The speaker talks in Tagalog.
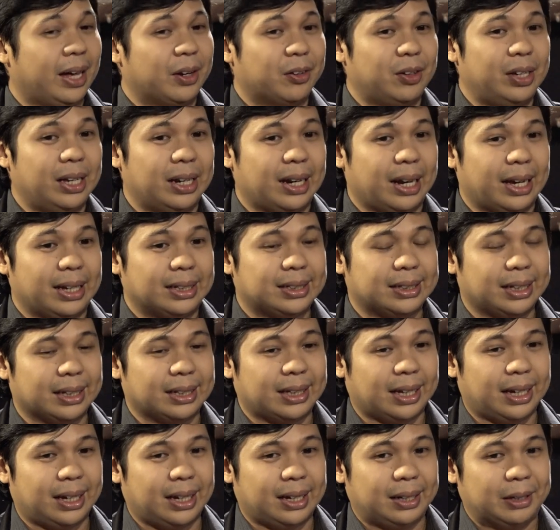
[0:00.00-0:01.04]
I realized
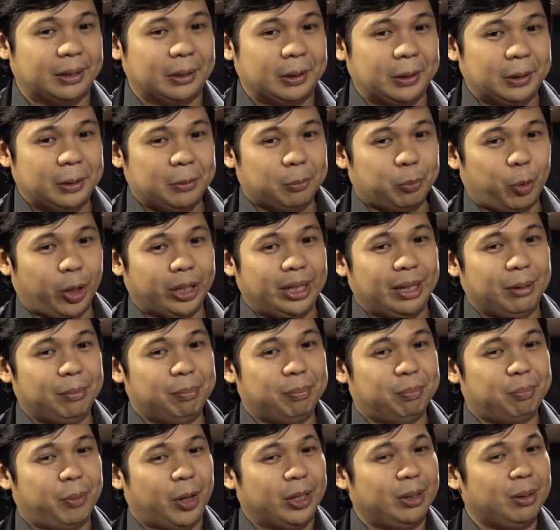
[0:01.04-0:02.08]
that uh,
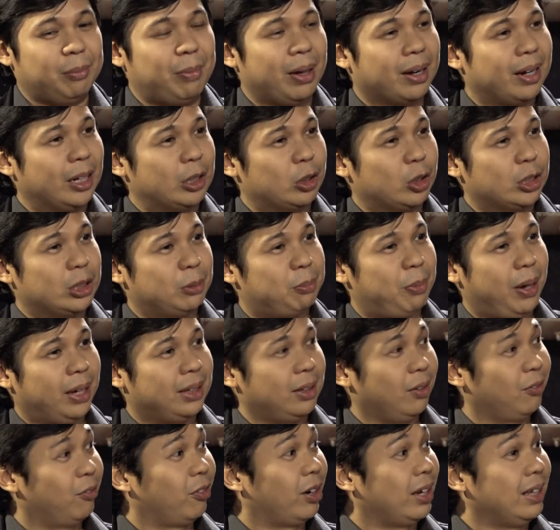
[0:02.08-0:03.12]
pwedeng, pwedeng may
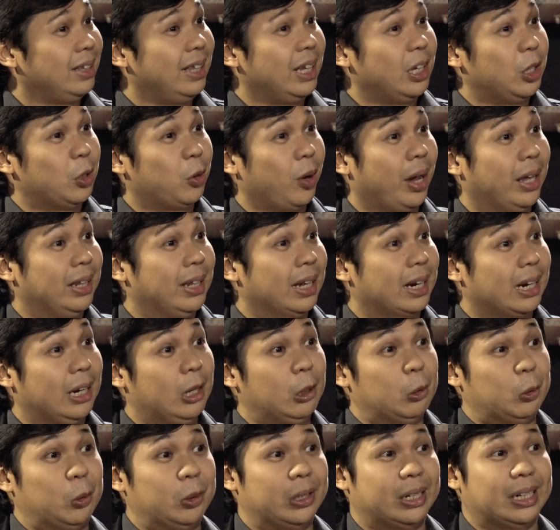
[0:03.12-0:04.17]
retrospective reading yung mm. General
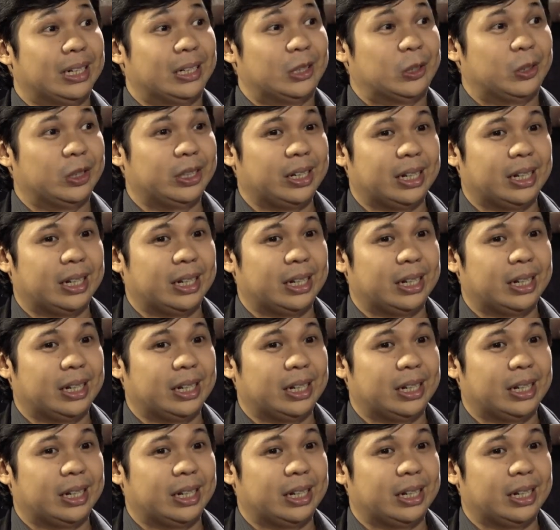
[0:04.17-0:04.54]
Luna, no?